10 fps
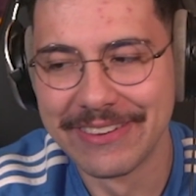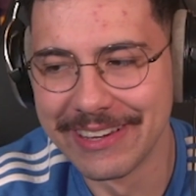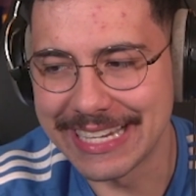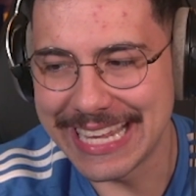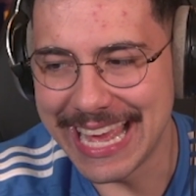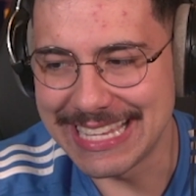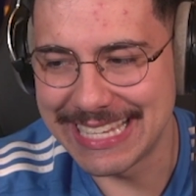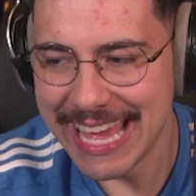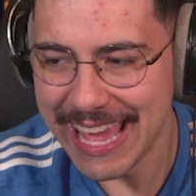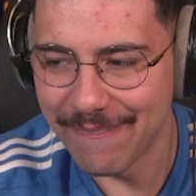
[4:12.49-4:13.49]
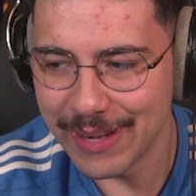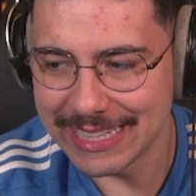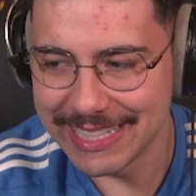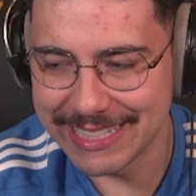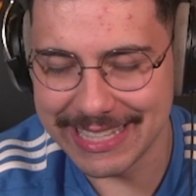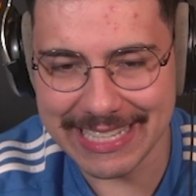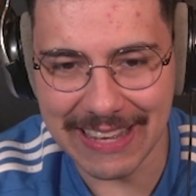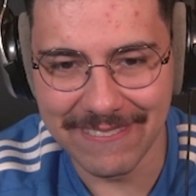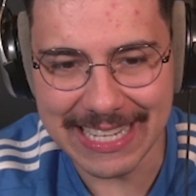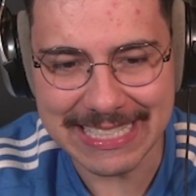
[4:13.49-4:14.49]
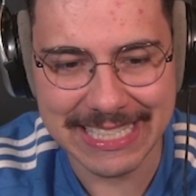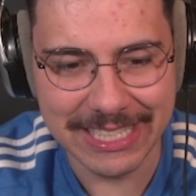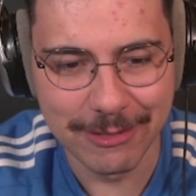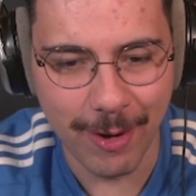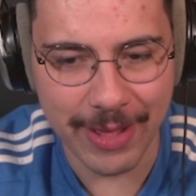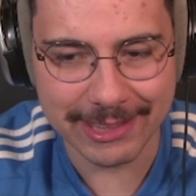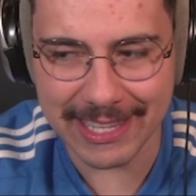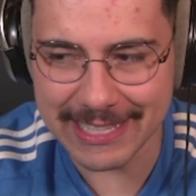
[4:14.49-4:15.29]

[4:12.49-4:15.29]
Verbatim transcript: Porque sempre a tristeza bate no momento